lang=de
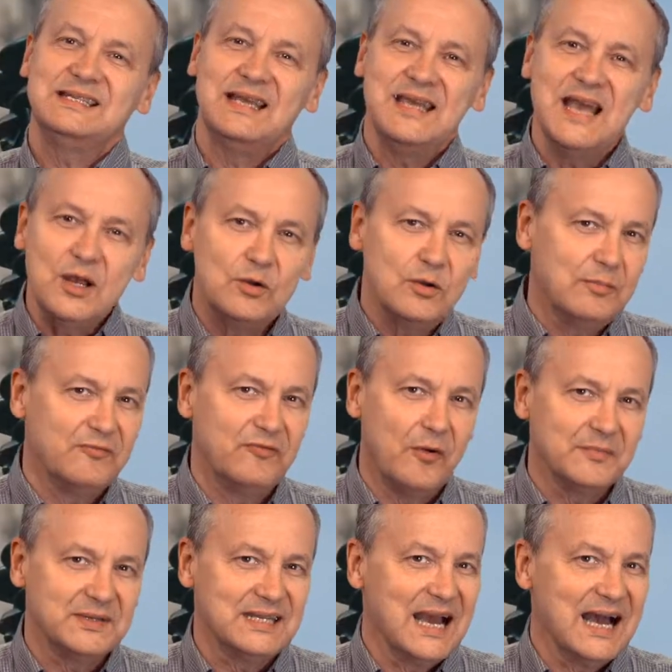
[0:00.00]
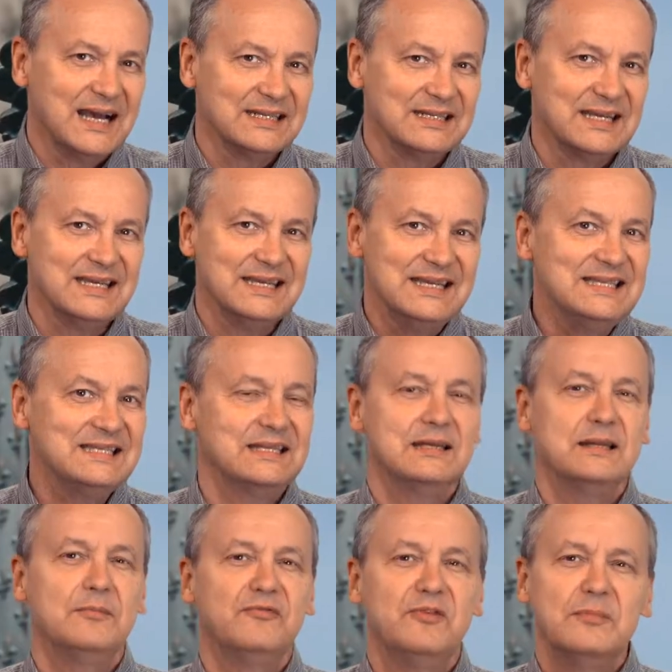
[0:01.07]
Herkunft vom Theater ist in
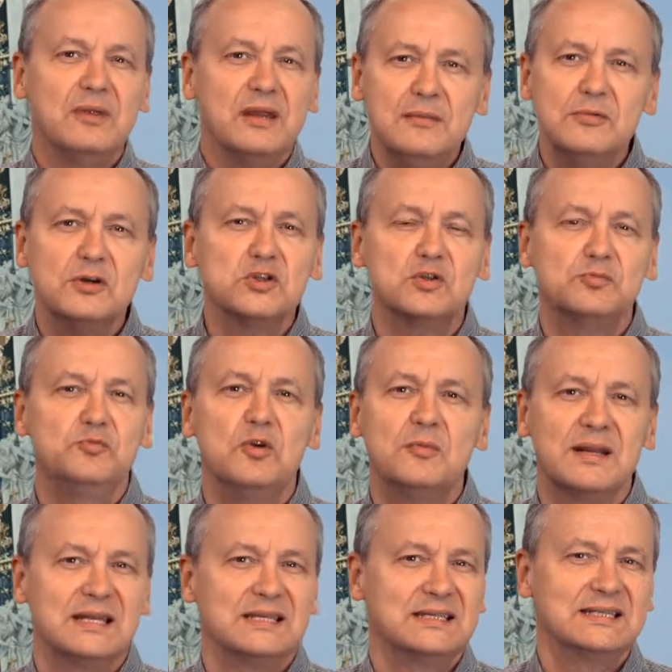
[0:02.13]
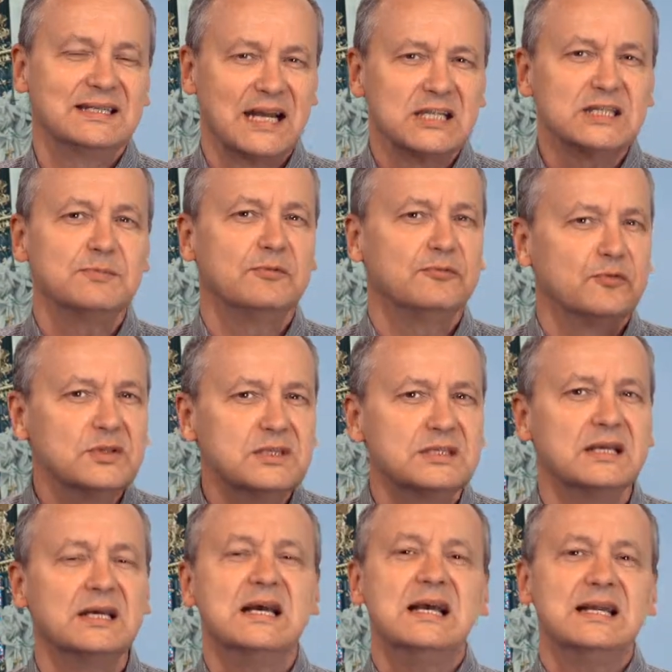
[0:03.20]
dem Film immer spürbar. Das sind ganz
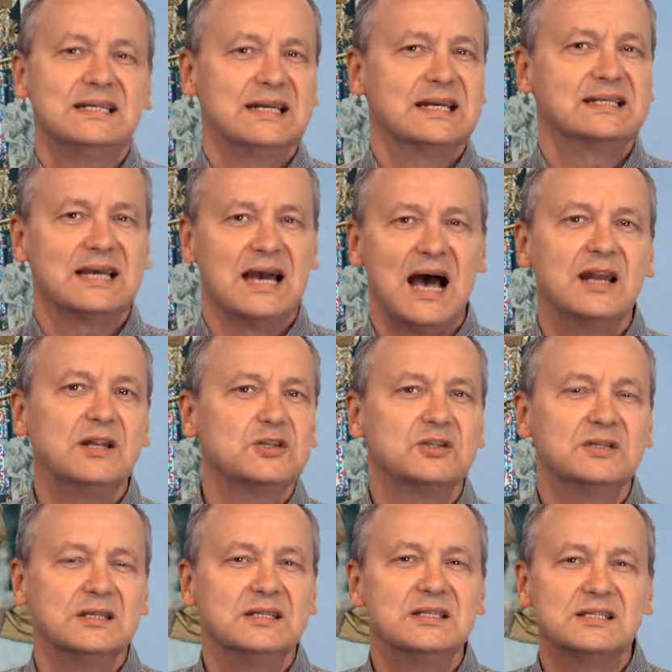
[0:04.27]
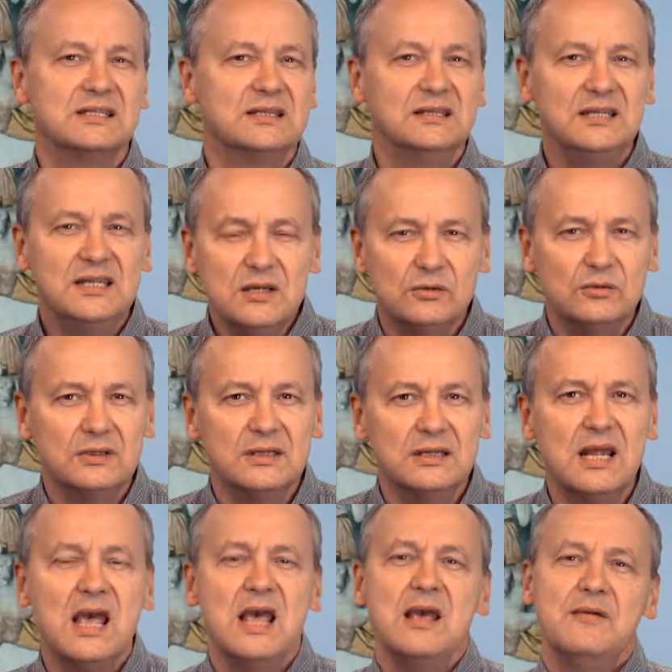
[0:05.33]
bewusste theatralische Inszenierungen.
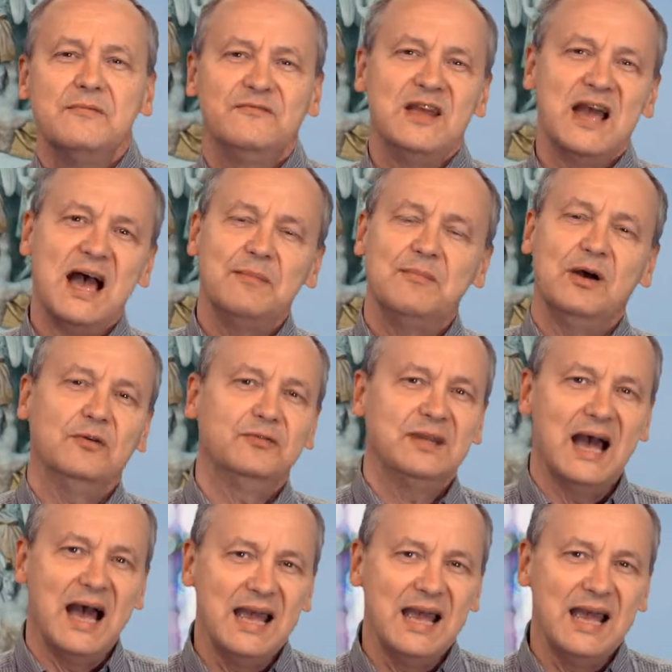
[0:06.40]
Wir haben auf der